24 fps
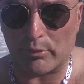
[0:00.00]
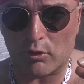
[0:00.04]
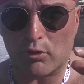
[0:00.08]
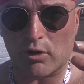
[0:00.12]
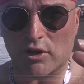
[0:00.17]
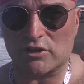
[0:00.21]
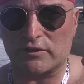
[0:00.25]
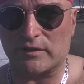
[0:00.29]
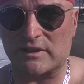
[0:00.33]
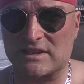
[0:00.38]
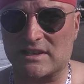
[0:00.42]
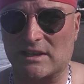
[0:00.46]

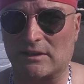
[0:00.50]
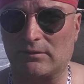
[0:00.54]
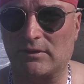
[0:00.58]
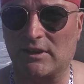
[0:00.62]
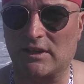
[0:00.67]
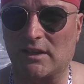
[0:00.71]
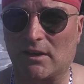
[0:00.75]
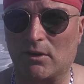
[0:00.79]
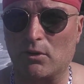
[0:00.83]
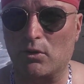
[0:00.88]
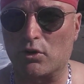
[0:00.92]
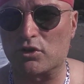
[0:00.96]
Pourquoi je fais cette
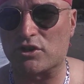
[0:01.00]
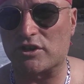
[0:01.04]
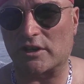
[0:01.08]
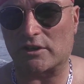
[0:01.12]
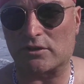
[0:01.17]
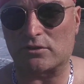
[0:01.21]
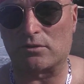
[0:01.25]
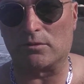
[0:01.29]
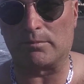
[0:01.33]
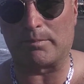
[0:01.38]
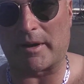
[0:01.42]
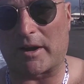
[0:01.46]
vidéo J'ai
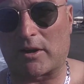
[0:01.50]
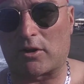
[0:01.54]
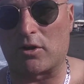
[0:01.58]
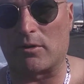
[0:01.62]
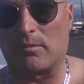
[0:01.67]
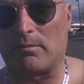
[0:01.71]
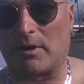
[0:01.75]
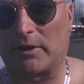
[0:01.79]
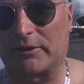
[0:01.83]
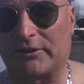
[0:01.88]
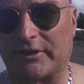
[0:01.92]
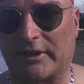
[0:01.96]
reçu par
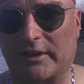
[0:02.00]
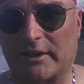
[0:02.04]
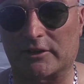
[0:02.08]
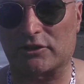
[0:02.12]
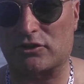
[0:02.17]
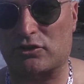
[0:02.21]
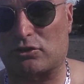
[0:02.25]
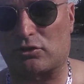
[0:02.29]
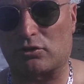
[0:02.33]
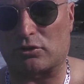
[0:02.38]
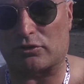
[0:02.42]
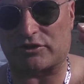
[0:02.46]
commentaire
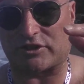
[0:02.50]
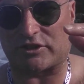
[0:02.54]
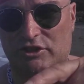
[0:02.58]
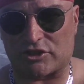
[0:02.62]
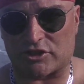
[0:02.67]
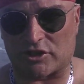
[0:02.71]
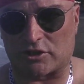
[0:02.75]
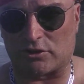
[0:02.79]
sur cette